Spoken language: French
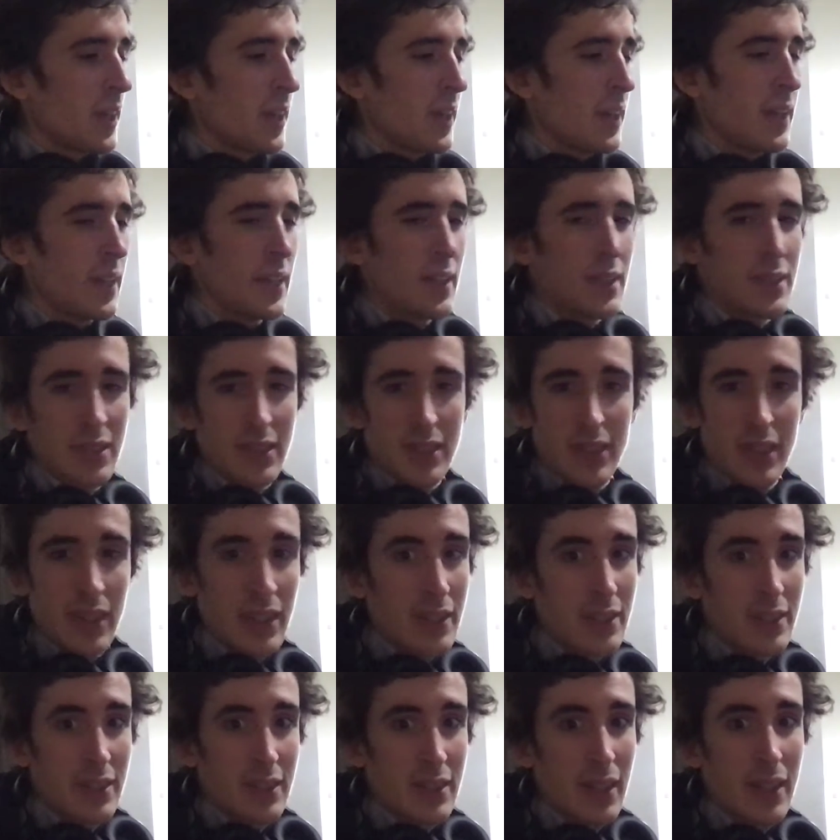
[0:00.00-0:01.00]
Et
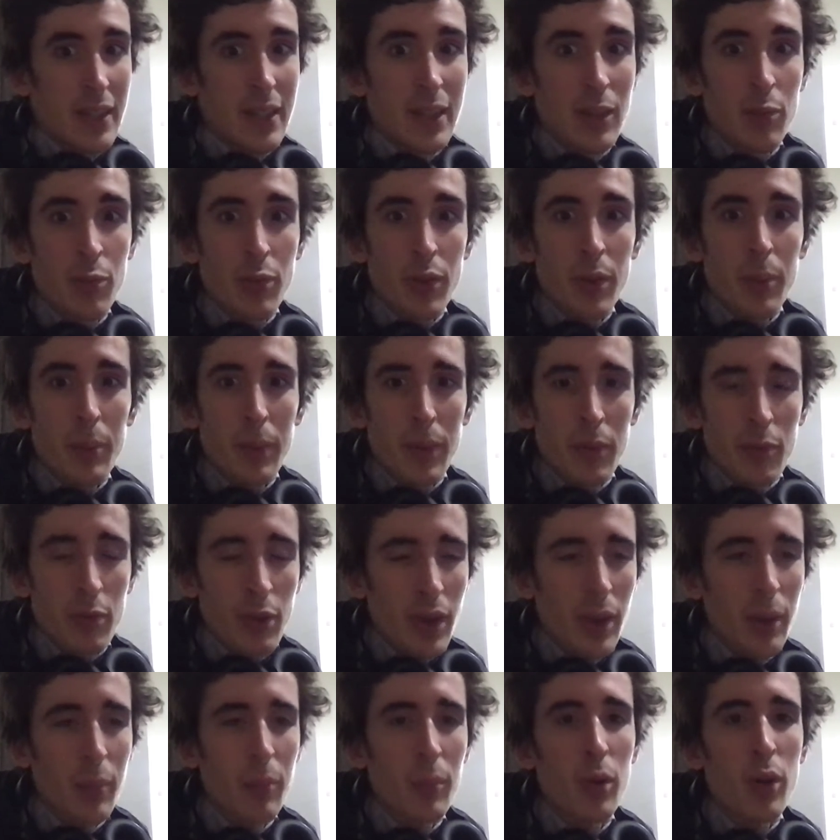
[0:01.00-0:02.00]
c'est un effet, mais
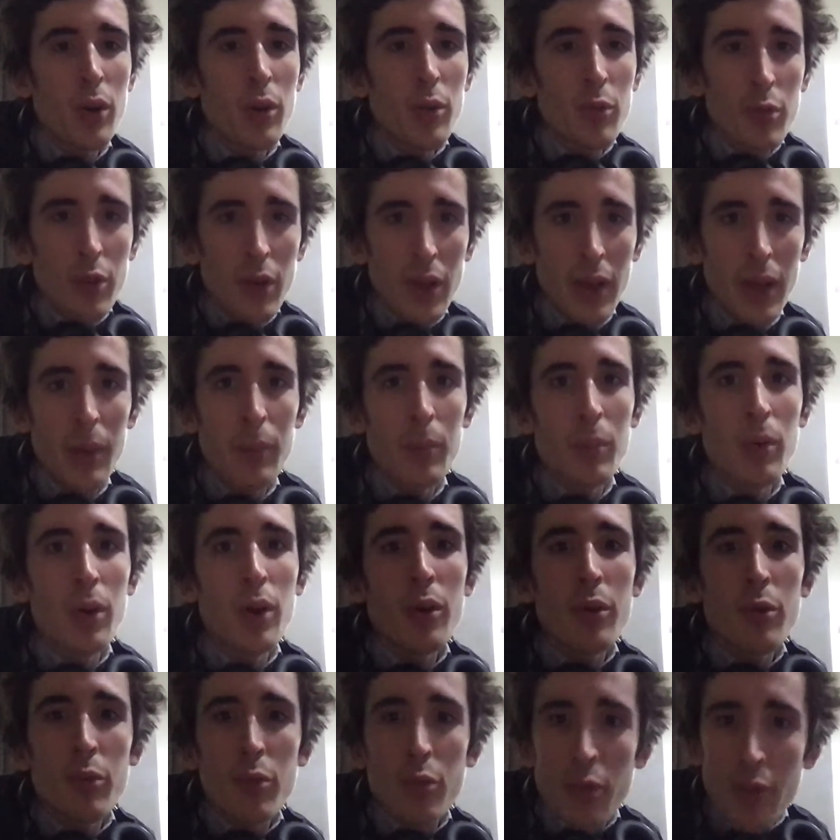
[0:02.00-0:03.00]
vraiment,
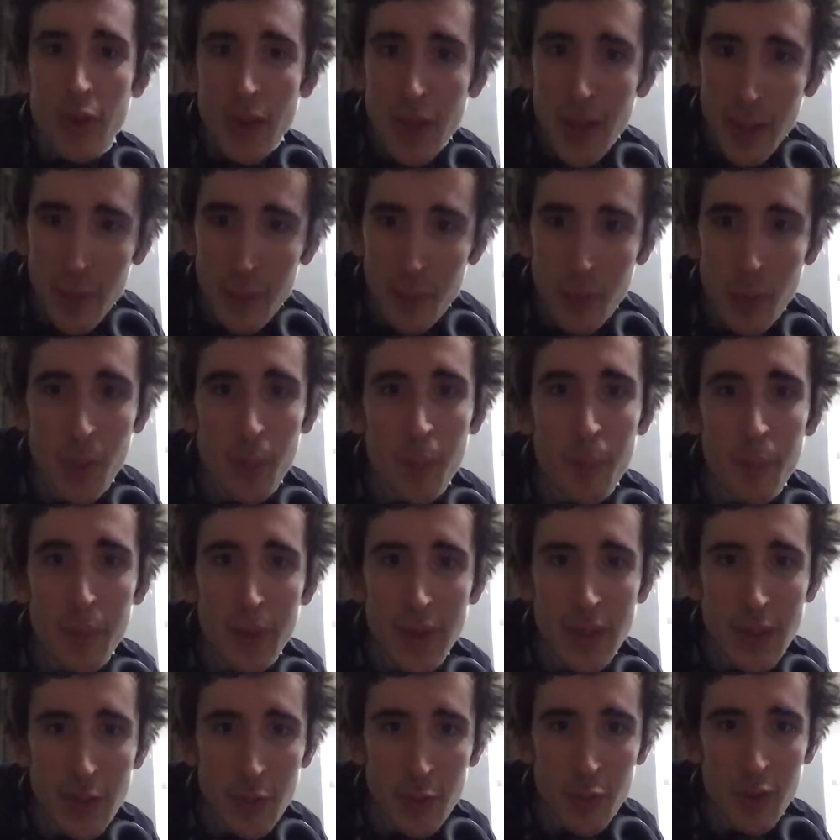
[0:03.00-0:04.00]
vraiment, vraiment
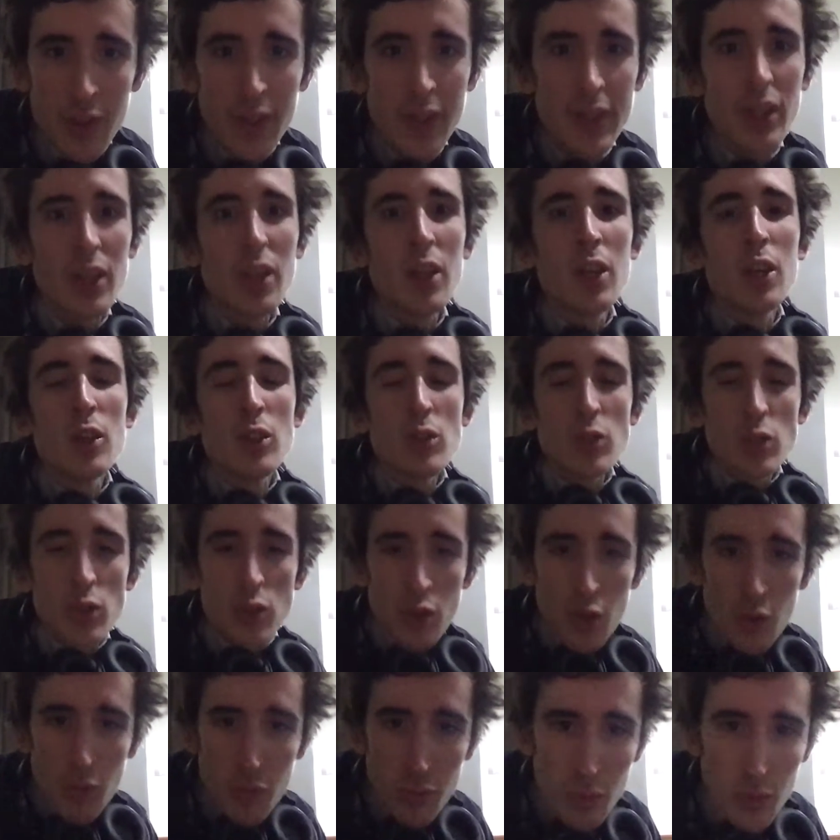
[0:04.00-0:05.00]
bénéfique
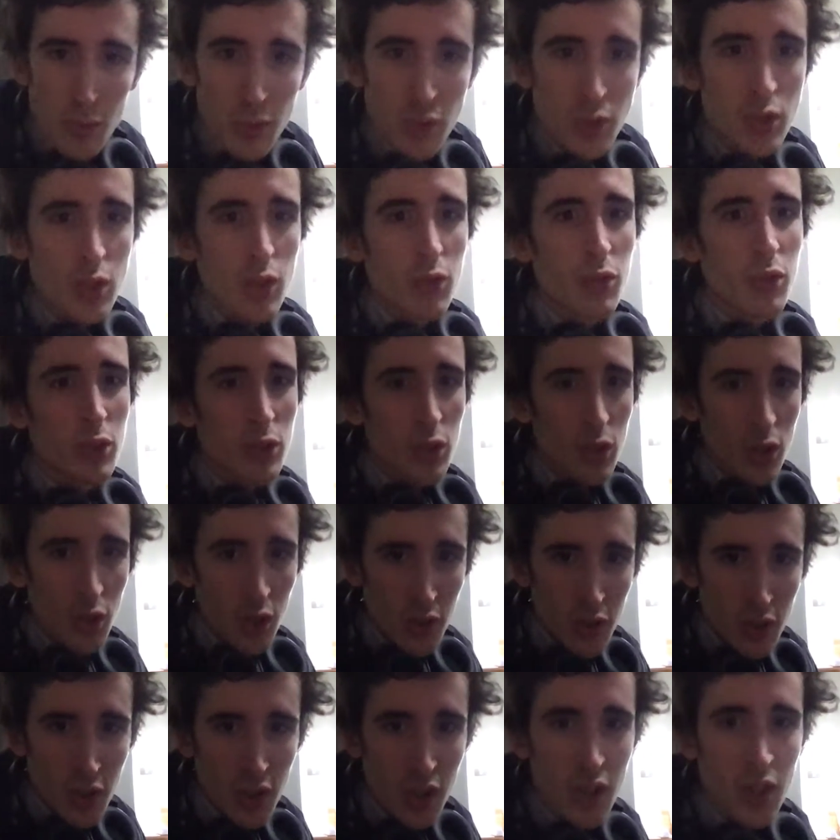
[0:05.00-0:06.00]
sur vous, sur votre
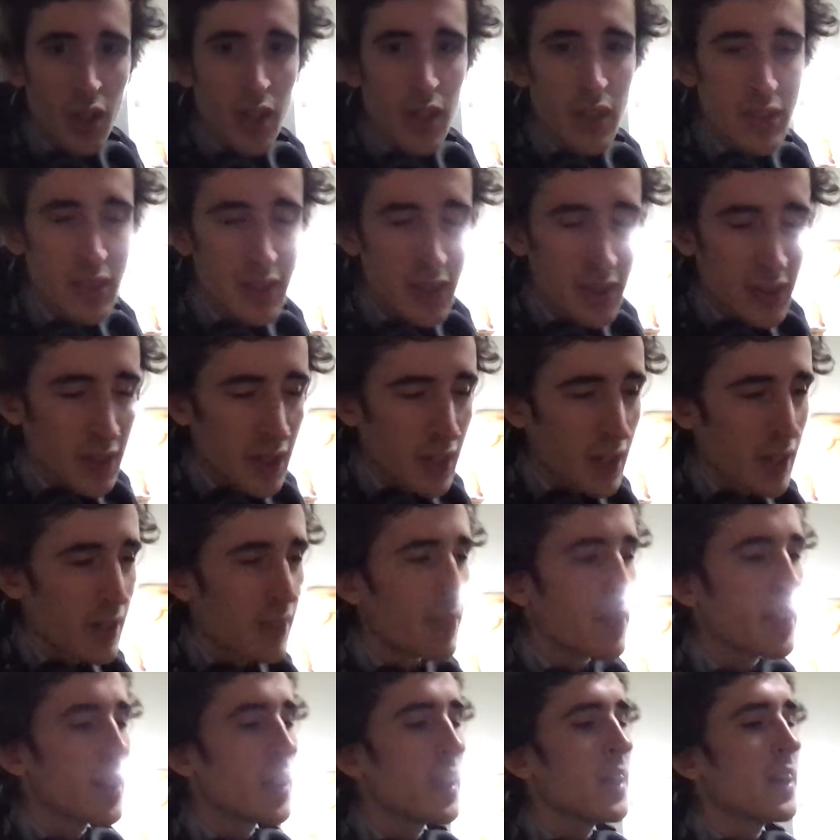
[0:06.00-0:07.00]
corps, etc.
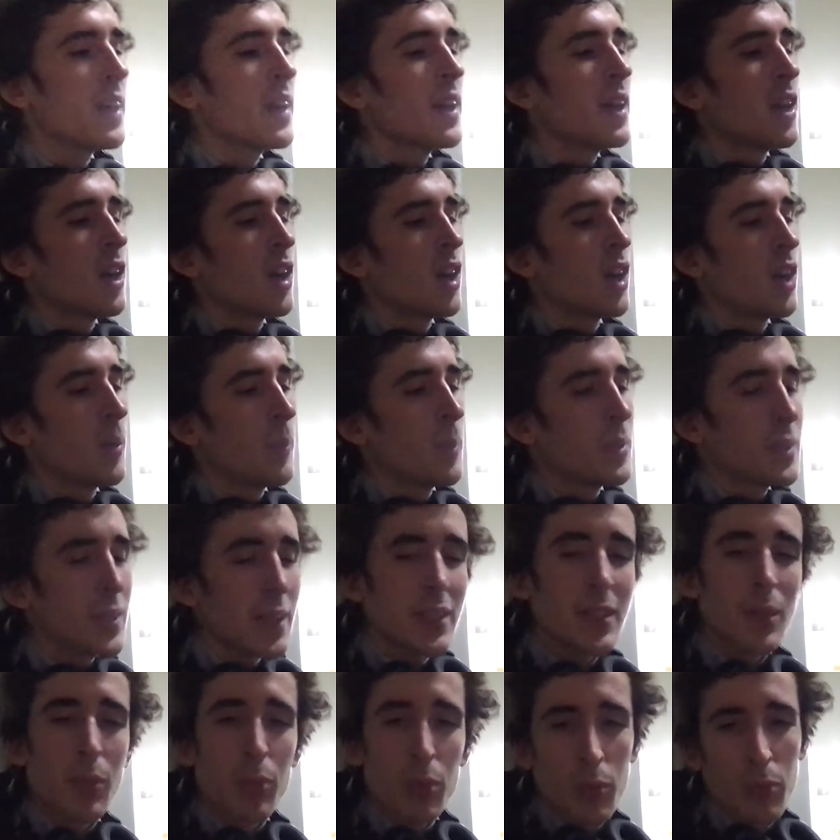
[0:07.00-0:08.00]
Euh, mais ça,
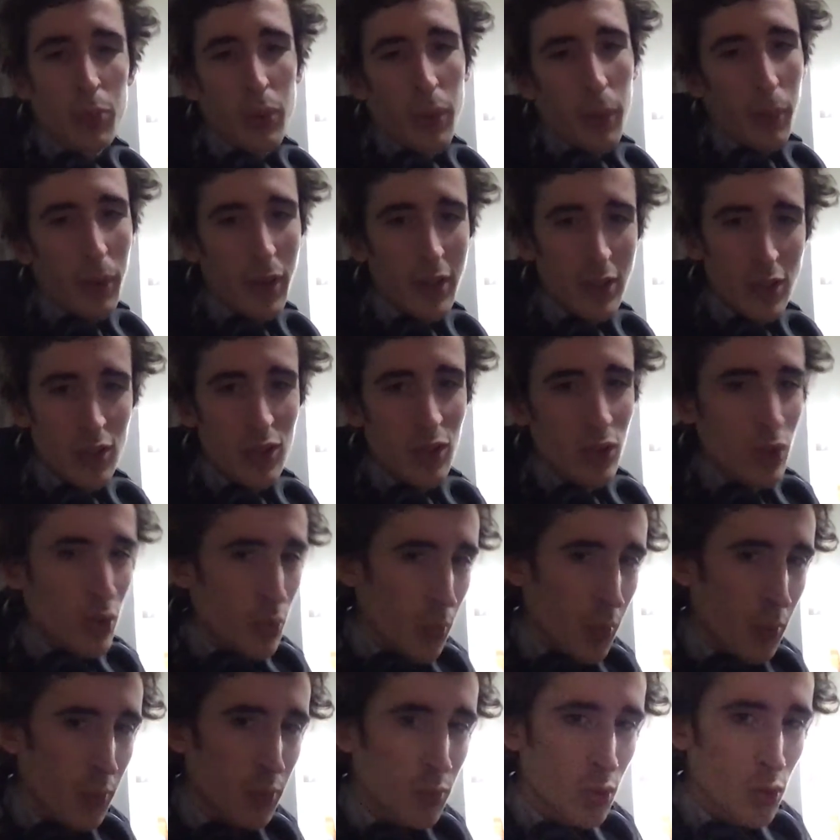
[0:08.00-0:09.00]
c'est bon pour les personnes qui ont des
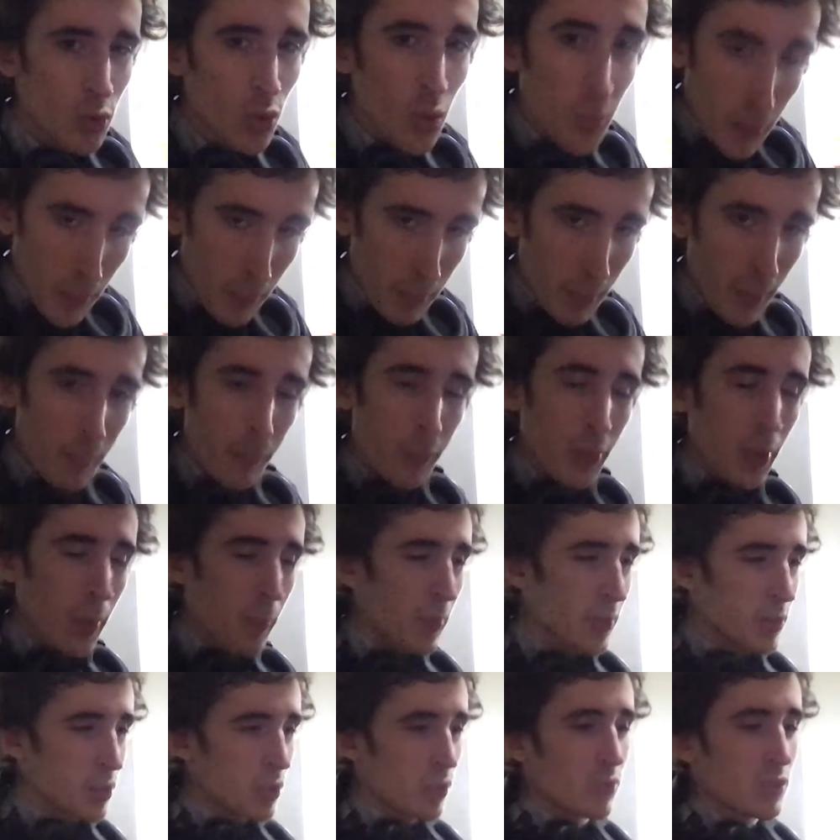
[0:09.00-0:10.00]
problèmes de dos, mais même pour les
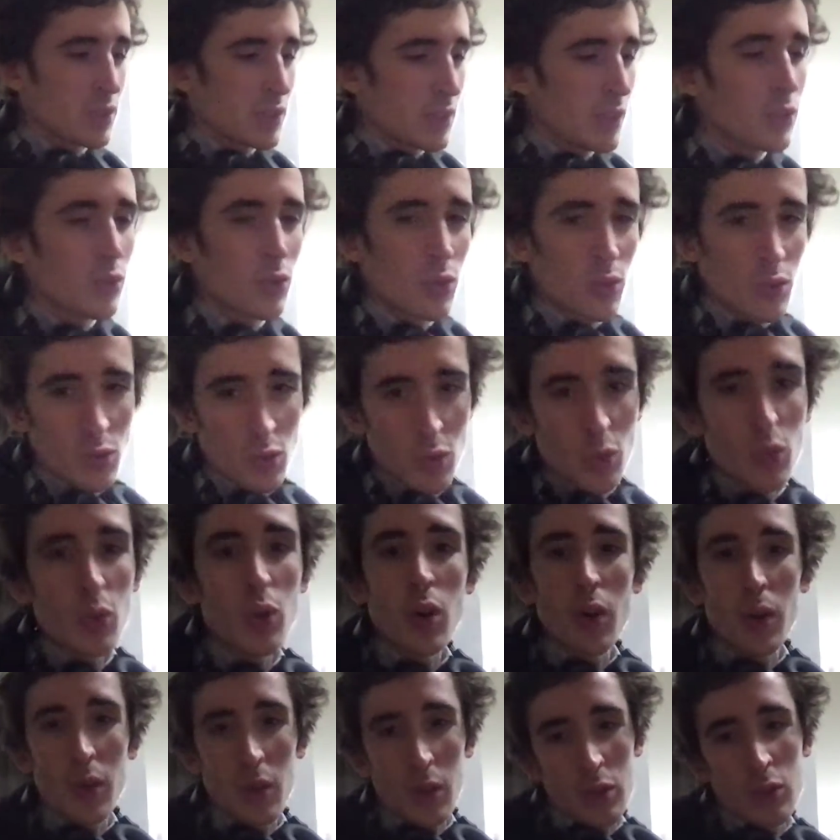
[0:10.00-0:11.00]
personnes, vous savez, de nos jours,
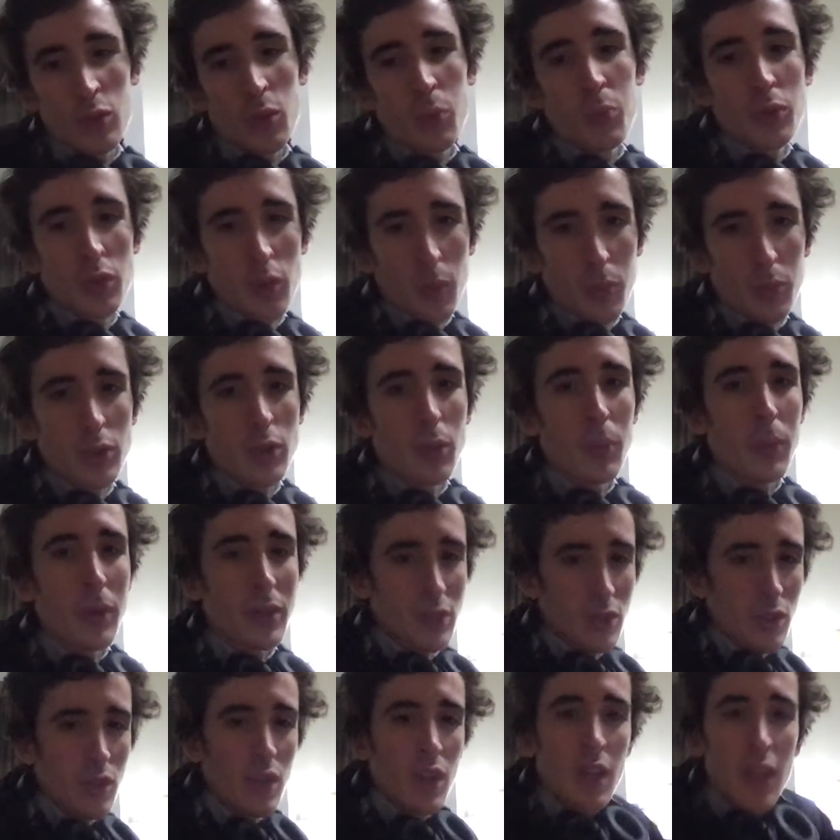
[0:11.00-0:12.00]
euh, de plus en plus de personnes